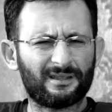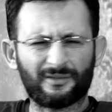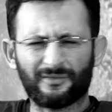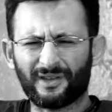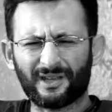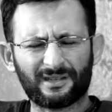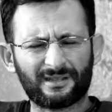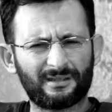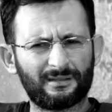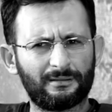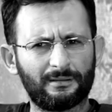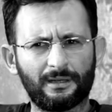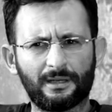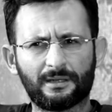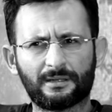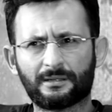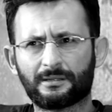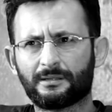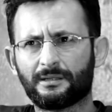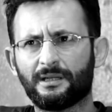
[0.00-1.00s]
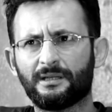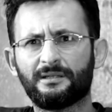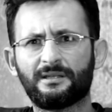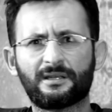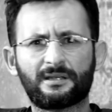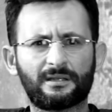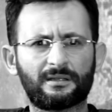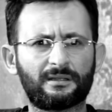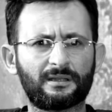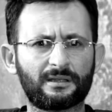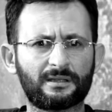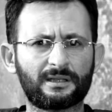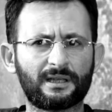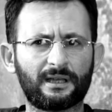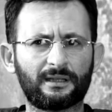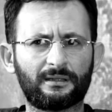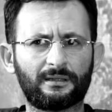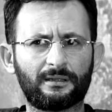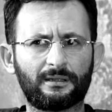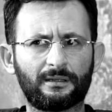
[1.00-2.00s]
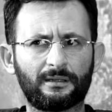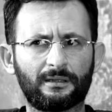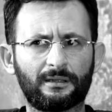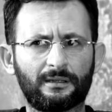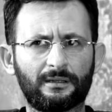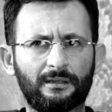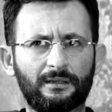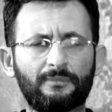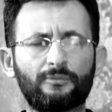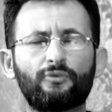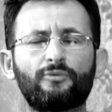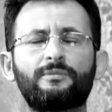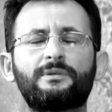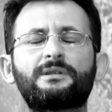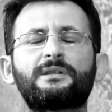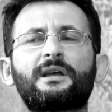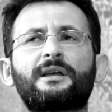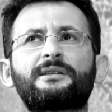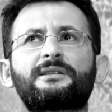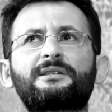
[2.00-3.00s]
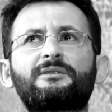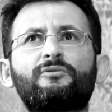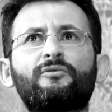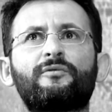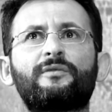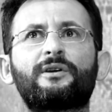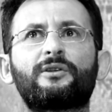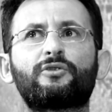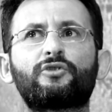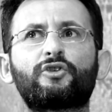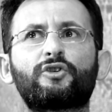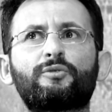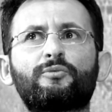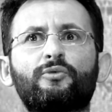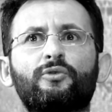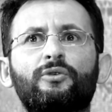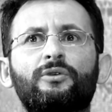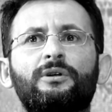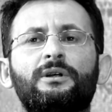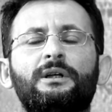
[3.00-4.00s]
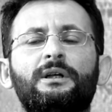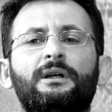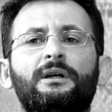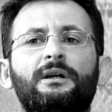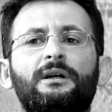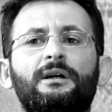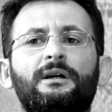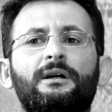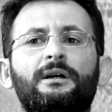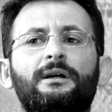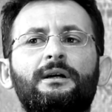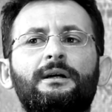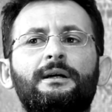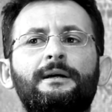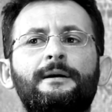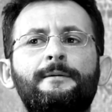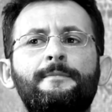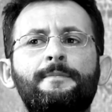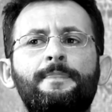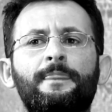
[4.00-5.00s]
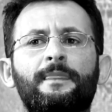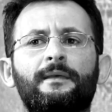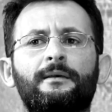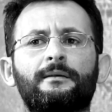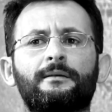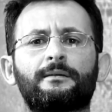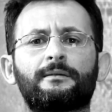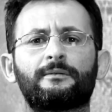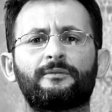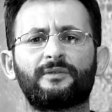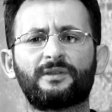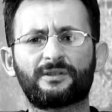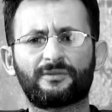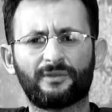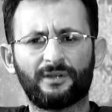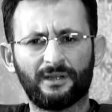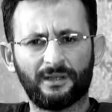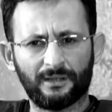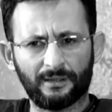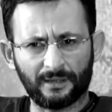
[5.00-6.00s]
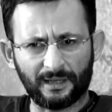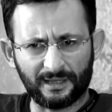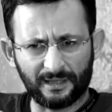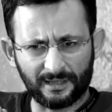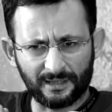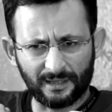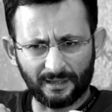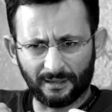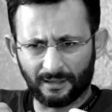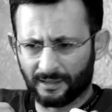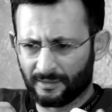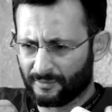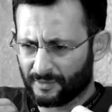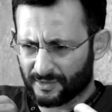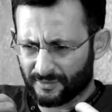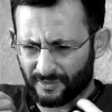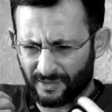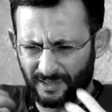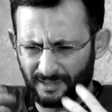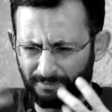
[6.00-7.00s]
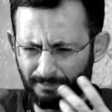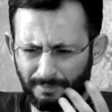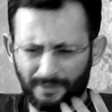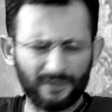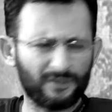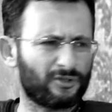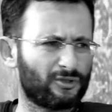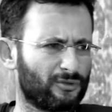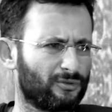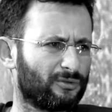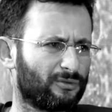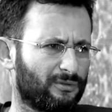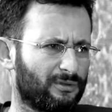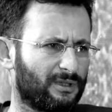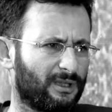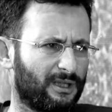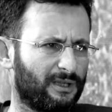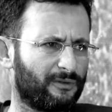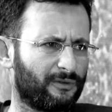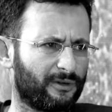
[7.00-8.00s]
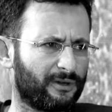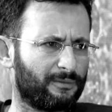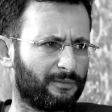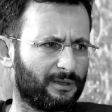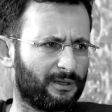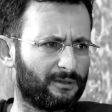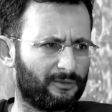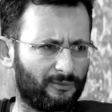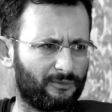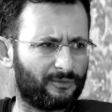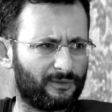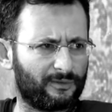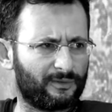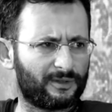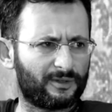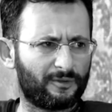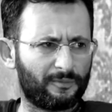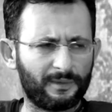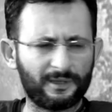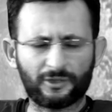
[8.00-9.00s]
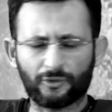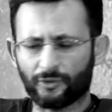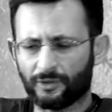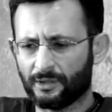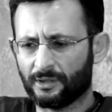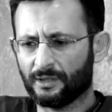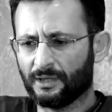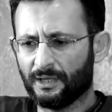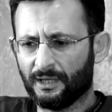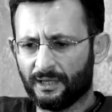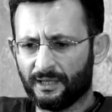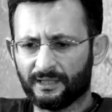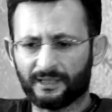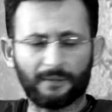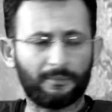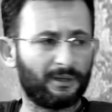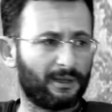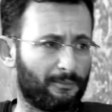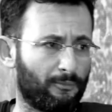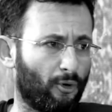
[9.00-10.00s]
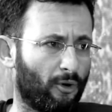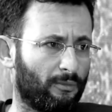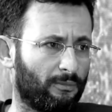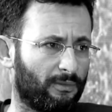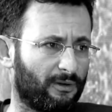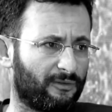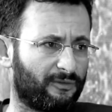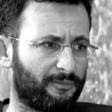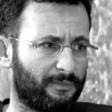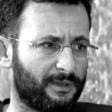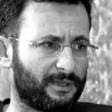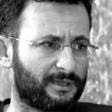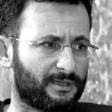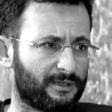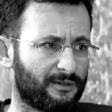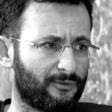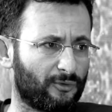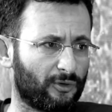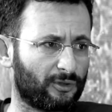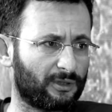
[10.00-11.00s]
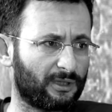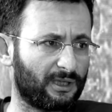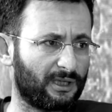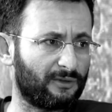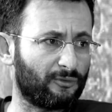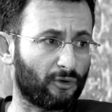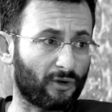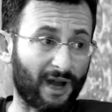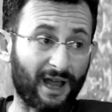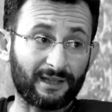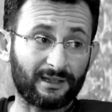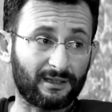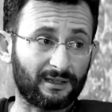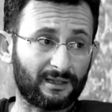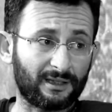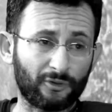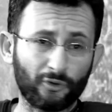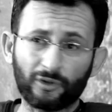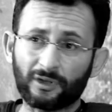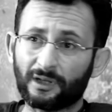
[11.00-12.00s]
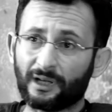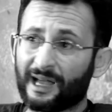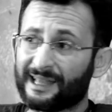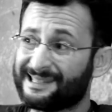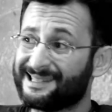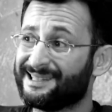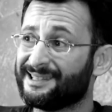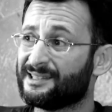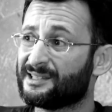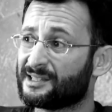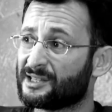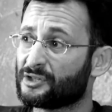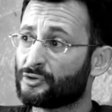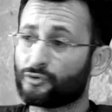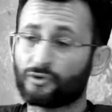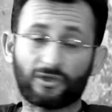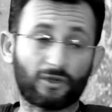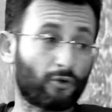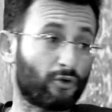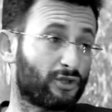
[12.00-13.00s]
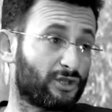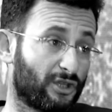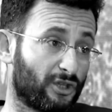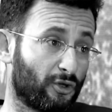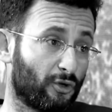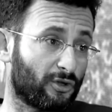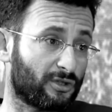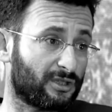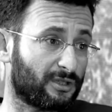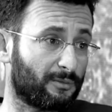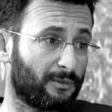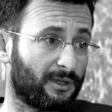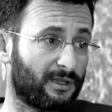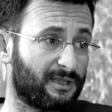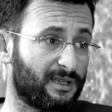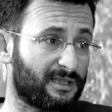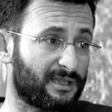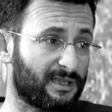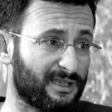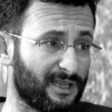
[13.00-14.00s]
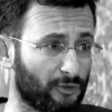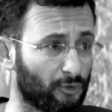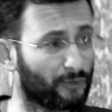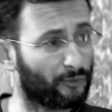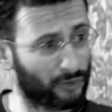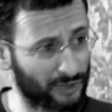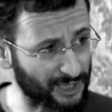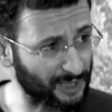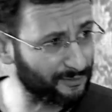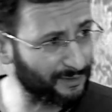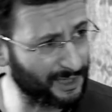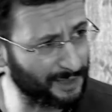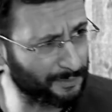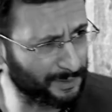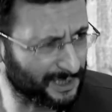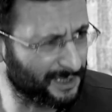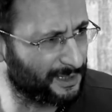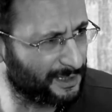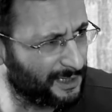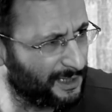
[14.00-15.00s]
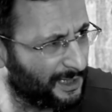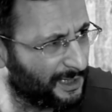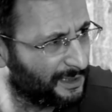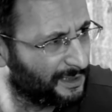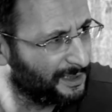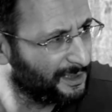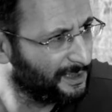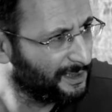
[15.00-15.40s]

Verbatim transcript: известно есть лет 10 назад одному мессианскому верующему Эм, э, вызвали, они сделали, вызвали пиццу delivery, ну, вызвали пиццу, и, и там была бомба в пицце, вот, и его ранило. Ну, это один из случаев такой серьезный, это было лет 10 назад, но его словили, посадили,